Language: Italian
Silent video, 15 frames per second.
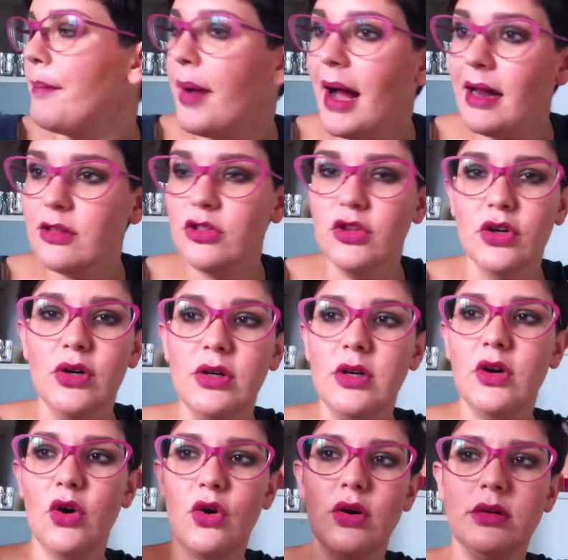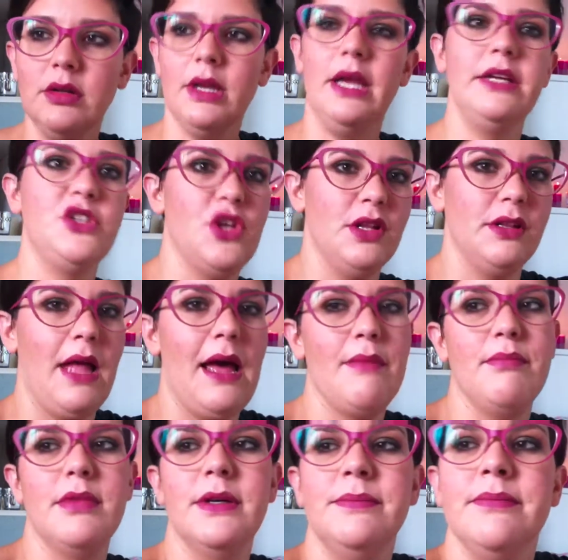parto con
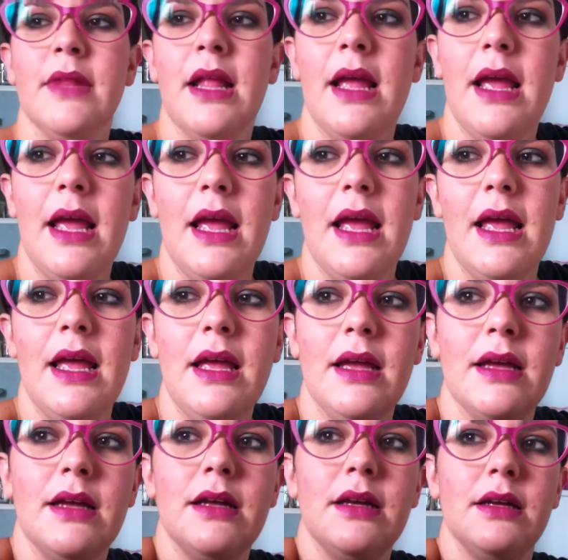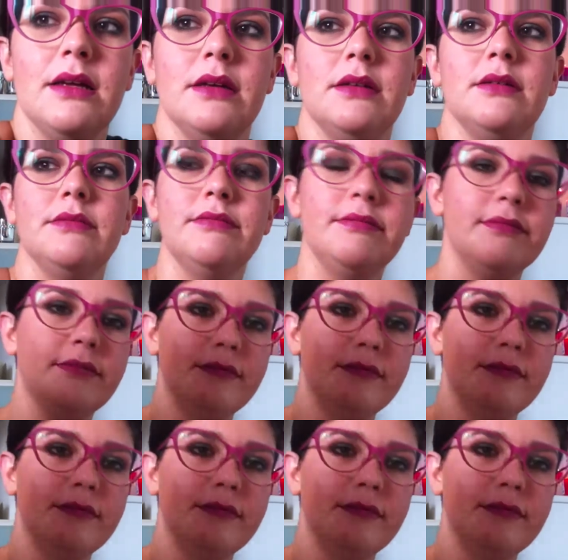H&M e eh,